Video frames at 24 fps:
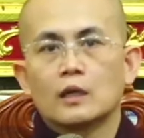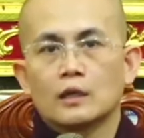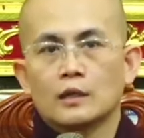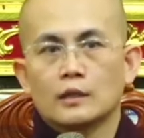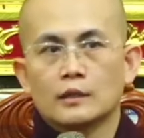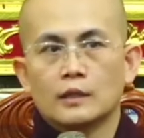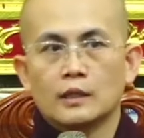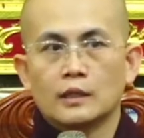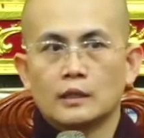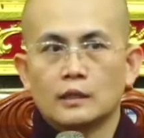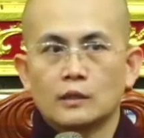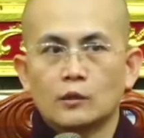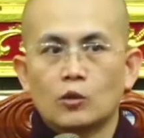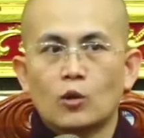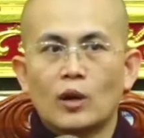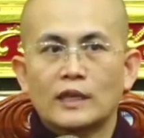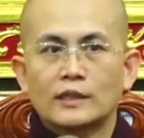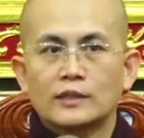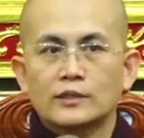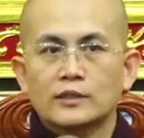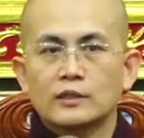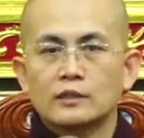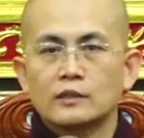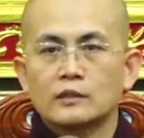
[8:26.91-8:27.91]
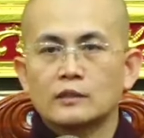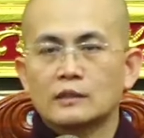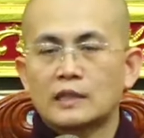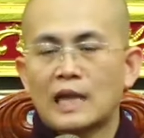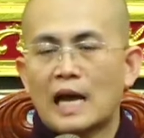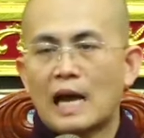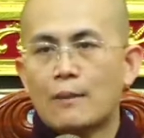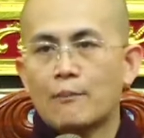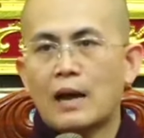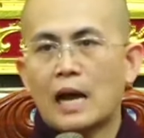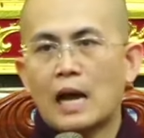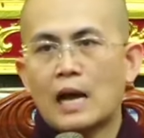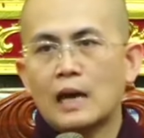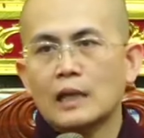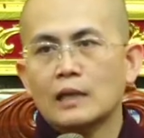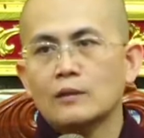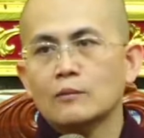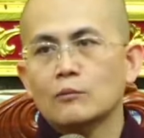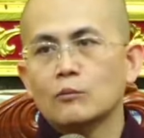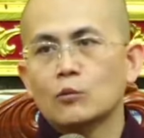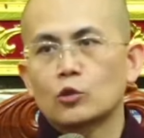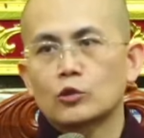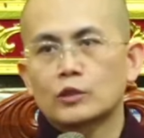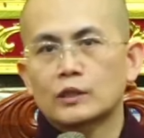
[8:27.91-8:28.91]
để đoạn trừ tham ái
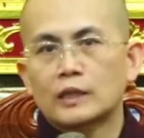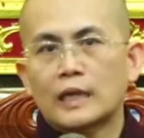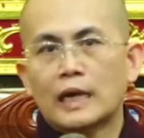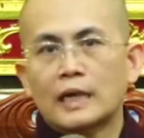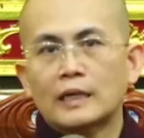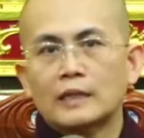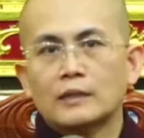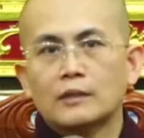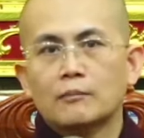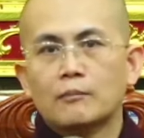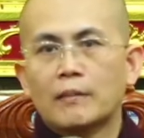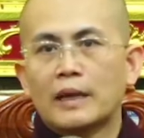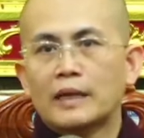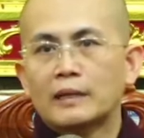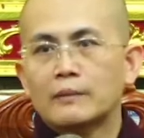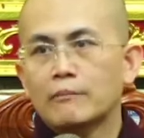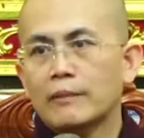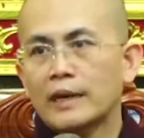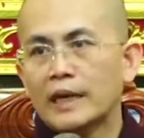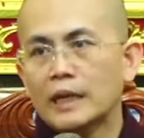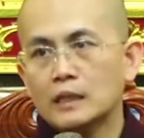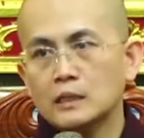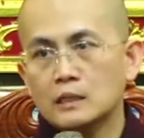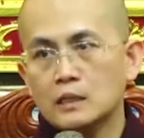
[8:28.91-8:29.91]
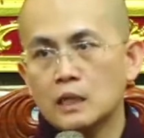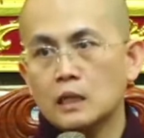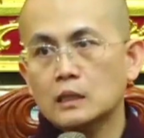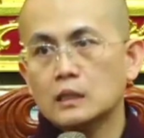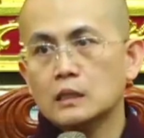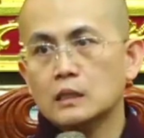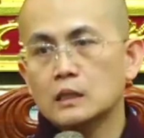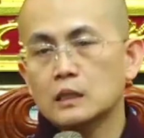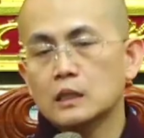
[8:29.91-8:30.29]
một cách mạnh mẽ nhất